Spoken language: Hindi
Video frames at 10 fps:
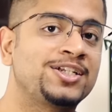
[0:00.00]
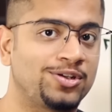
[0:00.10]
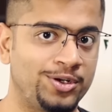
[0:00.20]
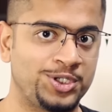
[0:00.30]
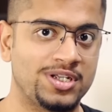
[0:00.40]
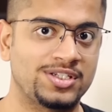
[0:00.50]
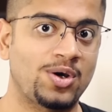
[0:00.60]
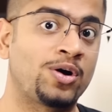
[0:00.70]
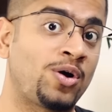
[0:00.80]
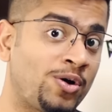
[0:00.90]
गेट सोल्यूशन
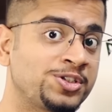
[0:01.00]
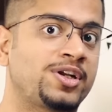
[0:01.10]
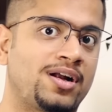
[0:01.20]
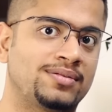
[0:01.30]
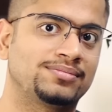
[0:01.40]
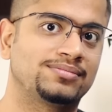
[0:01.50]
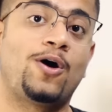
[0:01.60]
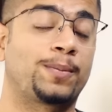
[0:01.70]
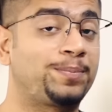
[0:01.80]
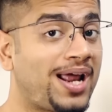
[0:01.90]
और ऑस्त्रा
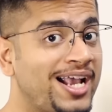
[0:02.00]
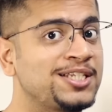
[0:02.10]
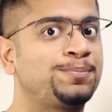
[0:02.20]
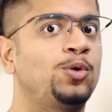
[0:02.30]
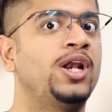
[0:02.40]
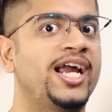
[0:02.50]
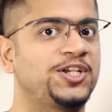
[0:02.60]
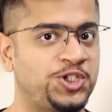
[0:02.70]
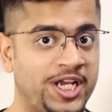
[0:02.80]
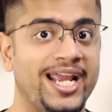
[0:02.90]
और प्राइस पूल
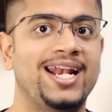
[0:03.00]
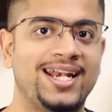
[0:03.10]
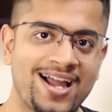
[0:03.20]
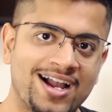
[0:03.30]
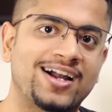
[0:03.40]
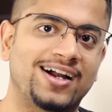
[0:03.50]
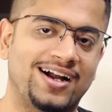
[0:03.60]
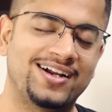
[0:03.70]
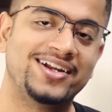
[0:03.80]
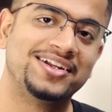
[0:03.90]
है छह लाख का
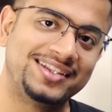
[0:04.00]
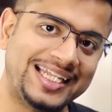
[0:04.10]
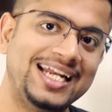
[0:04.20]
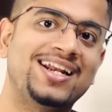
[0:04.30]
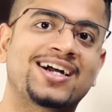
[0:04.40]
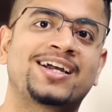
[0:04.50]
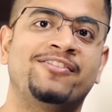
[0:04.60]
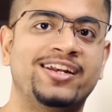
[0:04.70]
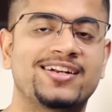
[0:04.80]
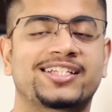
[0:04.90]
तीन लाख
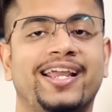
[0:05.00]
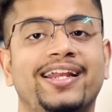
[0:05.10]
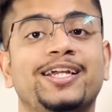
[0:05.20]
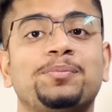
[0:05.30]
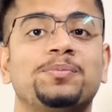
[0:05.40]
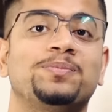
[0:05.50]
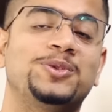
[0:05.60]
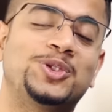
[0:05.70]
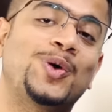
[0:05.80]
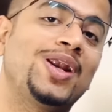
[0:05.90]
विनर्स के लिए
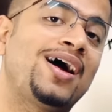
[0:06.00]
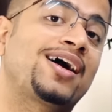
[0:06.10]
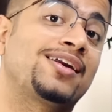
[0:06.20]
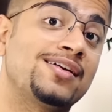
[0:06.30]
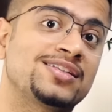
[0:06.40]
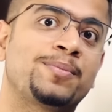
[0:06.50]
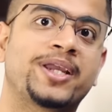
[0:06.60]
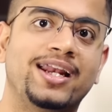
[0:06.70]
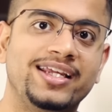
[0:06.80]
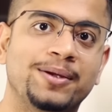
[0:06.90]
दो लाख रनर्स अप
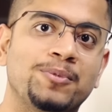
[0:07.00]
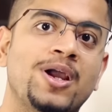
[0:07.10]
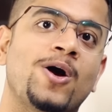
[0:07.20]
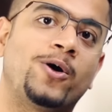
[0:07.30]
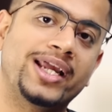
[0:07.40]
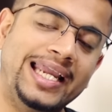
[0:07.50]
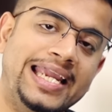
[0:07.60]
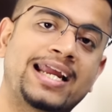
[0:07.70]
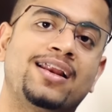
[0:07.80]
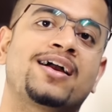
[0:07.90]
के लिए और
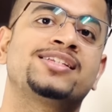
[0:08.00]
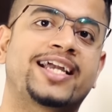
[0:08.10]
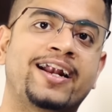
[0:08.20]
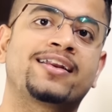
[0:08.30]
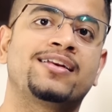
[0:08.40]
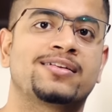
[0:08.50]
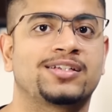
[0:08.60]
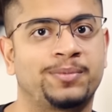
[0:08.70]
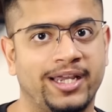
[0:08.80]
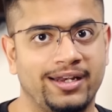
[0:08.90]
एक लाख सेकंड
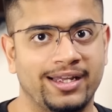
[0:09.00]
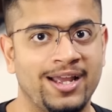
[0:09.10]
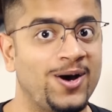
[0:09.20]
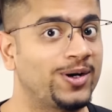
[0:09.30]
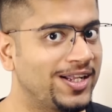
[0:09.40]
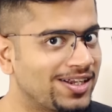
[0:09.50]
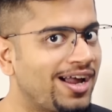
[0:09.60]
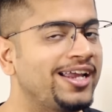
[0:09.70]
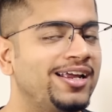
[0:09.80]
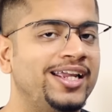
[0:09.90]
रनर्स अप के लिए और
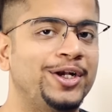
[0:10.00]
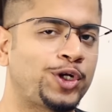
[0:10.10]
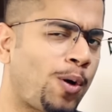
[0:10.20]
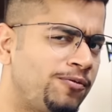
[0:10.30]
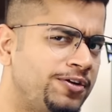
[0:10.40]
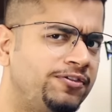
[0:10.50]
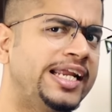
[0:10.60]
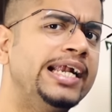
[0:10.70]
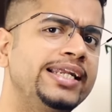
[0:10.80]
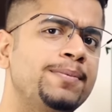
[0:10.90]
इतना ही नहीं टॉप
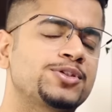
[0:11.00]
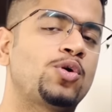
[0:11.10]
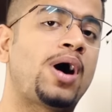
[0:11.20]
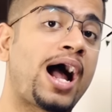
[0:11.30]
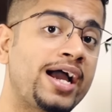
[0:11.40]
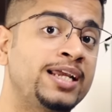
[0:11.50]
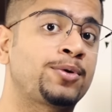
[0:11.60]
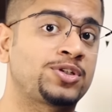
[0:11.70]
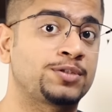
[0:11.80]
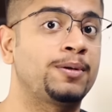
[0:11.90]
15 टीम्स को हायरिंग
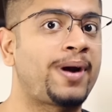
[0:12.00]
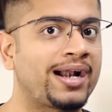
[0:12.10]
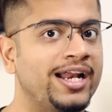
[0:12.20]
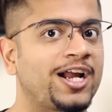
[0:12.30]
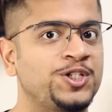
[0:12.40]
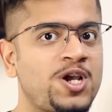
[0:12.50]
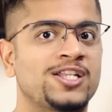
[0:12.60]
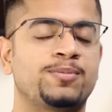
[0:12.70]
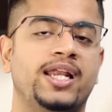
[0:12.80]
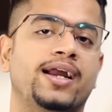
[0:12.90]
प्रोसेस में बैठने का
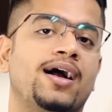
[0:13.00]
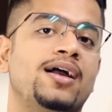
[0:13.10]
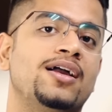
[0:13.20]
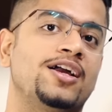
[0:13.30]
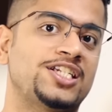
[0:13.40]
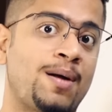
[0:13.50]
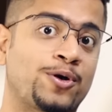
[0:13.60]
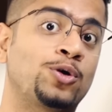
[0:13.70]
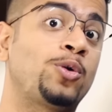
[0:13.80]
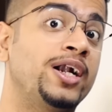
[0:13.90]
चांस मिलेगा जहां
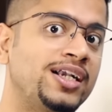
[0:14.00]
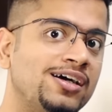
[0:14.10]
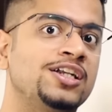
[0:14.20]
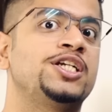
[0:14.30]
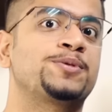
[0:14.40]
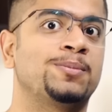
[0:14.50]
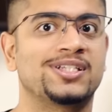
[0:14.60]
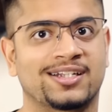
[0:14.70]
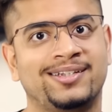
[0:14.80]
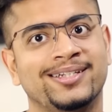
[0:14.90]
पर उनको इंटर्नशिप्स
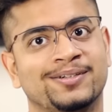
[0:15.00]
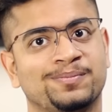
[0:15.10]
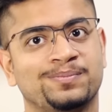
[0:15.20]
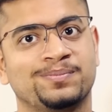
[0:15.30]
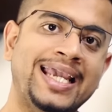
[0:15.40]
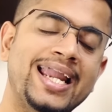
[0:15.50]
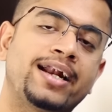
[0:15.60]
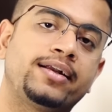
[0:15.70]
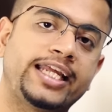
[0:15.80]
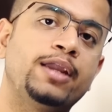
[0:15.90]
मिल सकती हैं ये
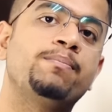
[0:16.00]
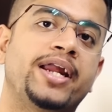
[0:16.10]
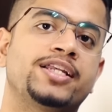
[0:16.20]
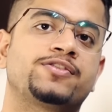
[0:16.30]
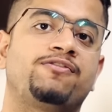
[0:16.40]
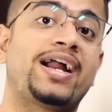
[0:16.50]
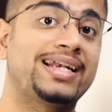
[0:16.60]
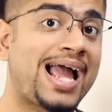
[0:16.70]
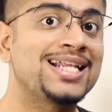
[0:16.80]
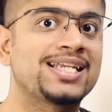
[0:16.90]
एक टीम बेस्ड
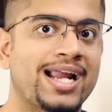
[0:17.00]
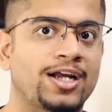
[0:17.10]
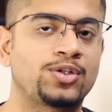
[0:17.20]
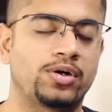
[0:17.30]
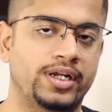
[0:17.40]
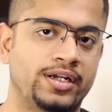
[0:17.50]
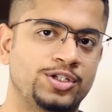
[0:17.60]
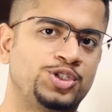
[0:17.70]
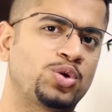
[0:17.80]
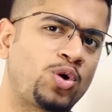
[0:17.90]
फाइनेंस हैकाथॉन
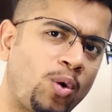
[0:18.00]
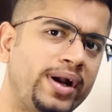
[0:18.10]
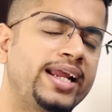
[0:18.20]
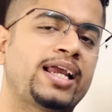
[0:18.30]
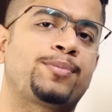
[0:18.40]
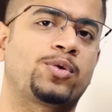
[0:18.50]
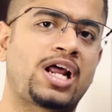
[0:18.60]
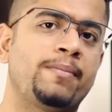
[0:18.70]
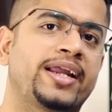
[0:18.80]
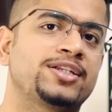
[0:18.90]
है जो कोडिंग या
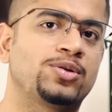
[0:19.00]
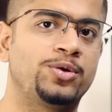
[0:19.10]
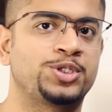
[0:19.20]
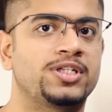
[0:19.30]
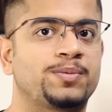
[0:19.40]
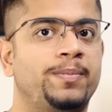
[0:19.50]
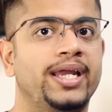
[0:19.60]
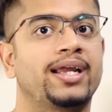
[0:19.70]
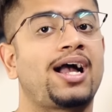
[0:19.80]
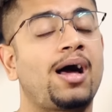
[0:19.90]
प्रोग्रामिंग के सॉल्यूशंस
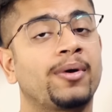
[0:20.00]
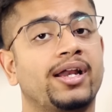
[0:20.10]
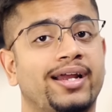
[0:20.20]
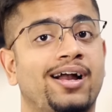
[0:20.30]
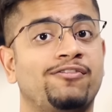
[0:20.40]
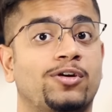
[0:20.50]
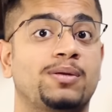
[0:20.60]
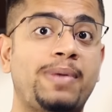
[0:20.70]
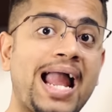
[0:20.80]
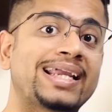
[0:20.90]
पे काम करेगा फॉर
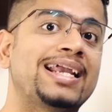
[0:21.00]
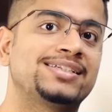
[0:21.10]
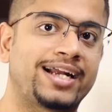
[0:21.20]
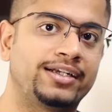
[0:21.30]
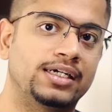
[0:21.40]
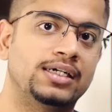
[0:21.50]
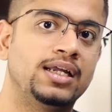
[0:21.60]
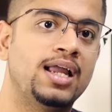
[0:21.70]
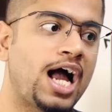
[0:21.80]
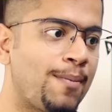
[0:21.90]
द बैंकिंग सेक्टर
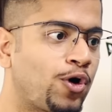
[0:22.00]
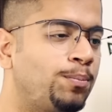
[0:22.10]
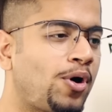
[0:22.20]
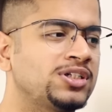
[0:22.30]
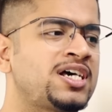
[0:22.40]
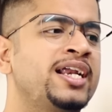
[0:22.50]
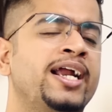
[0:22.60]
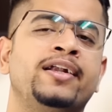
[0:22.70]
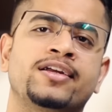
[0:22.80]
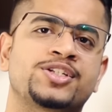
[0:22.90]
आपको बहुत सारे
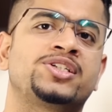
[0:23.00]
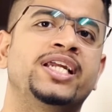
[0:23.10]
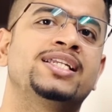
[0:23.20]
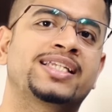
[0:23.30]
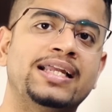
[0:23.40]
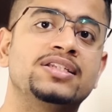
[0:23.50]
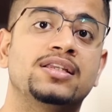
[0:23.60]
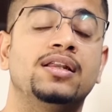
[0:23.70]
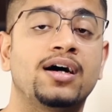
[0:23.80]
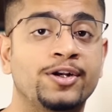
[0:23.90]
इंडस्ट्री
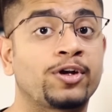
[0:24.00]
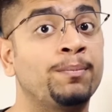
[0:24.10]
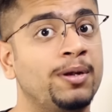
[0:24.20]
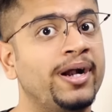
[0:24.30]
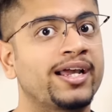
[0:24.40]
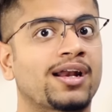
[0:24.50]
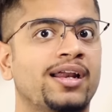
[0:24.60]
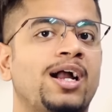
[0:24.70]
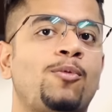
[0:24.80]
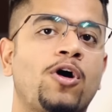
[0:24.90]
स्किल्स लर्न और इंप्लीमेंट
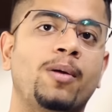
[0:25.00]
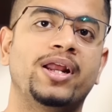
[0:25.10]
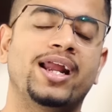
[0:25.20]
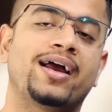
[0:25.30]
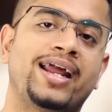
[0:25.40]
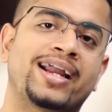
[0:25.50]
करने का मौका मिलेगा